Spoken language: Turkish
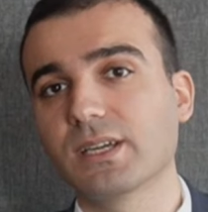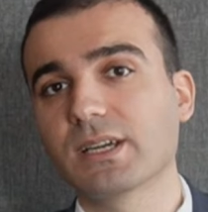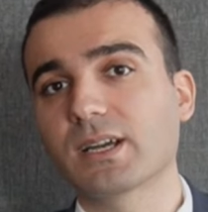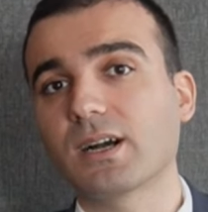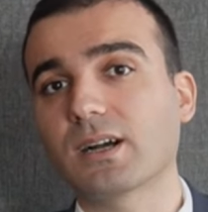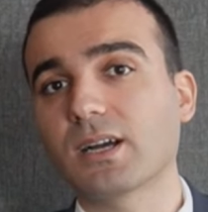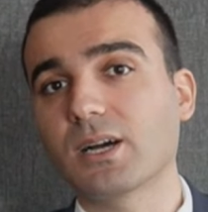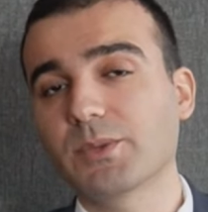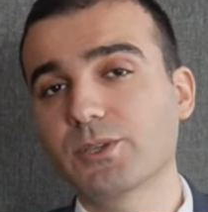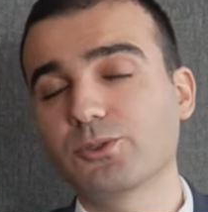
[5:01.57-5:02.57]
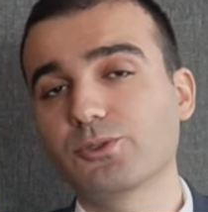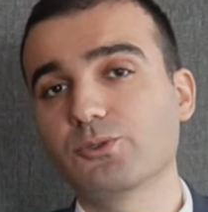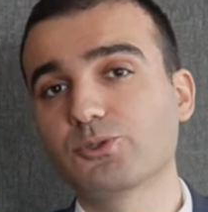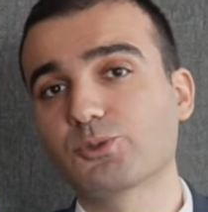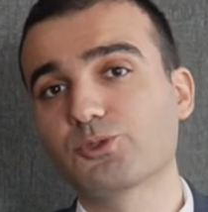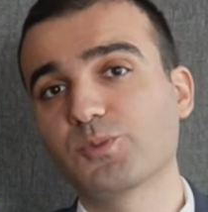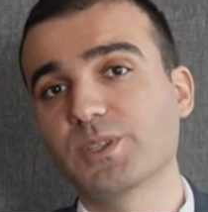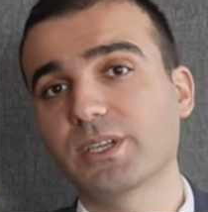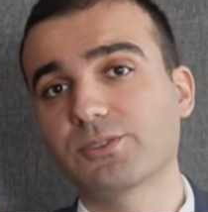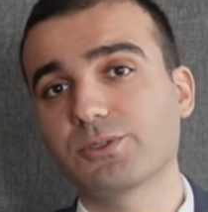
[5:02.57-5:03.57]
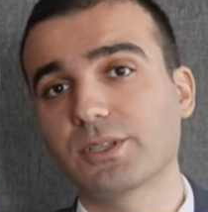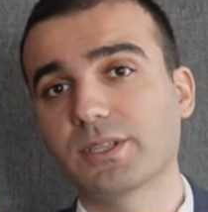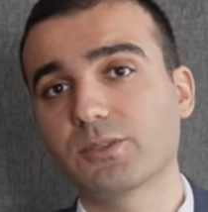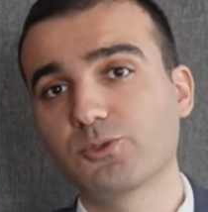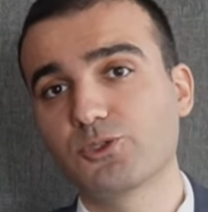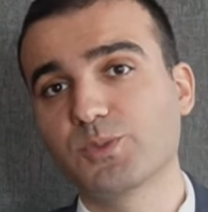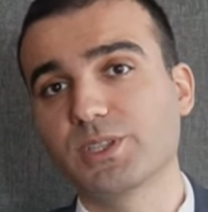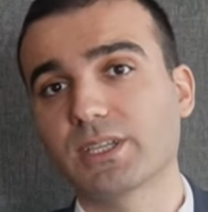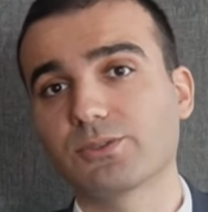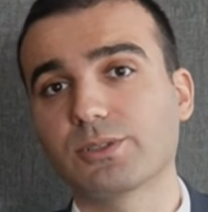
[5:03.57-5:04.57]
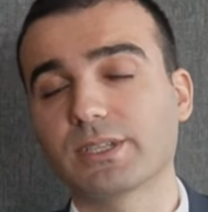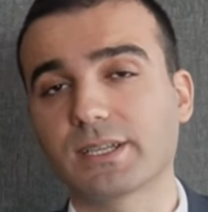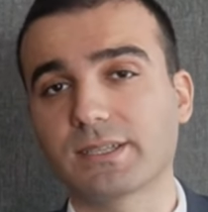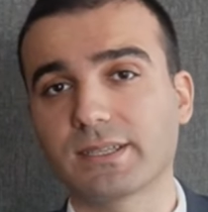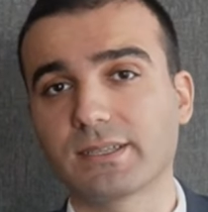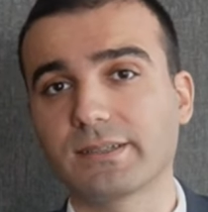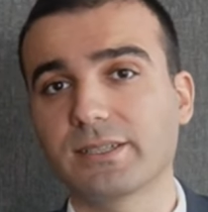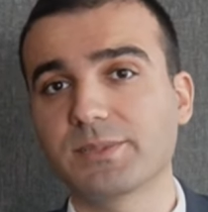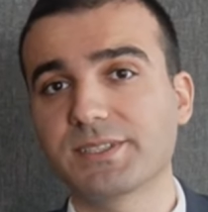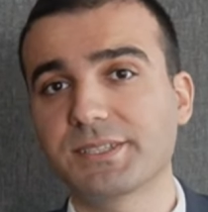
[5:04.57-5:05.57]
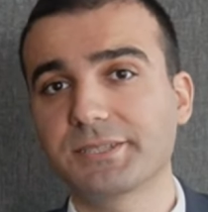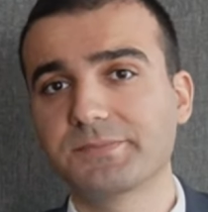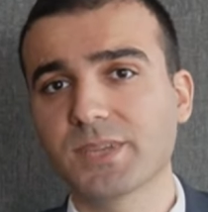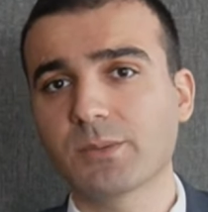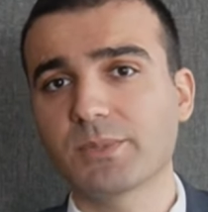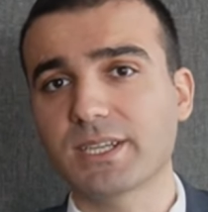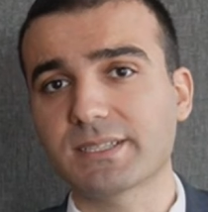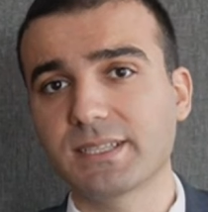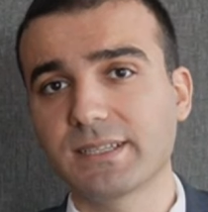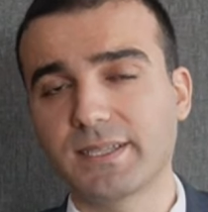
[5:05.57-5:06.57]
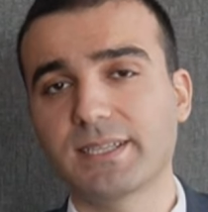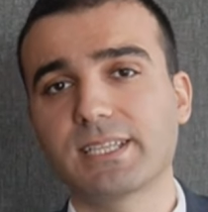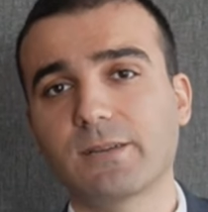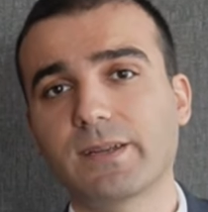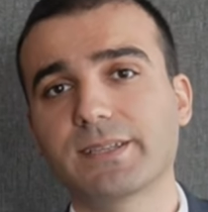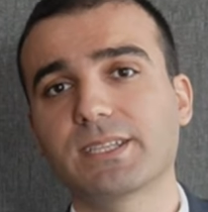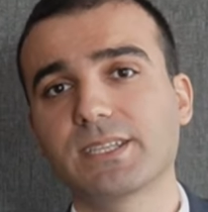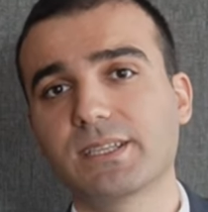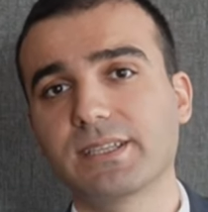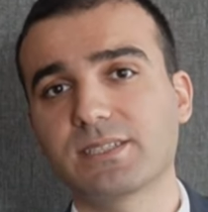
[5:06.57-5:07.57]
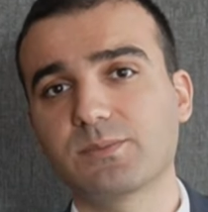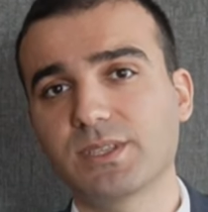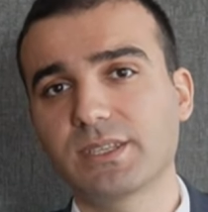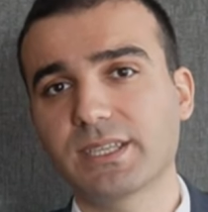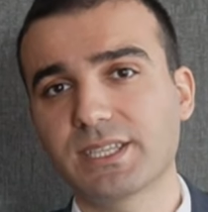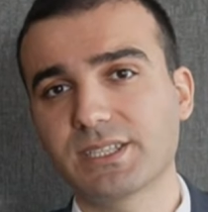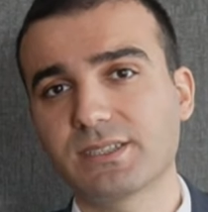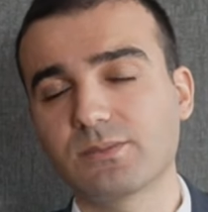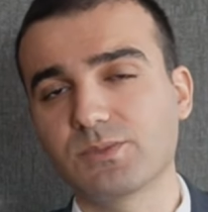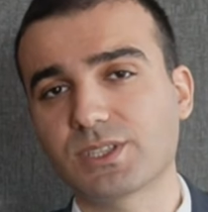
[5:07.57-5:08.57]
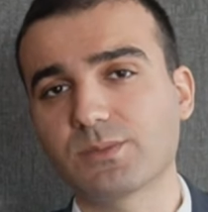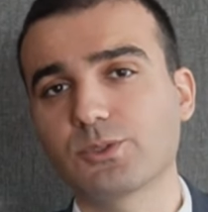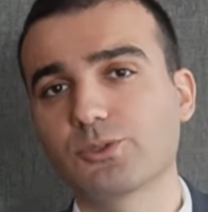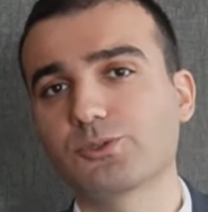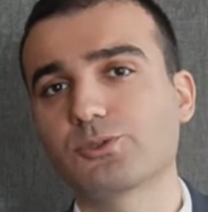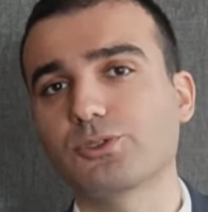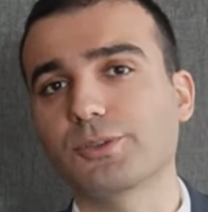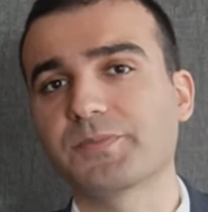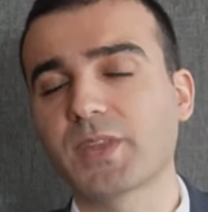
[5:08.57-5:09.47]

KKM yükünün 130 milyar dolardan 100 milyar dolara kadar gerilemesi biraz net rezervlerdeki iyileşmeyi geciktirmiş gibi gözüküyor.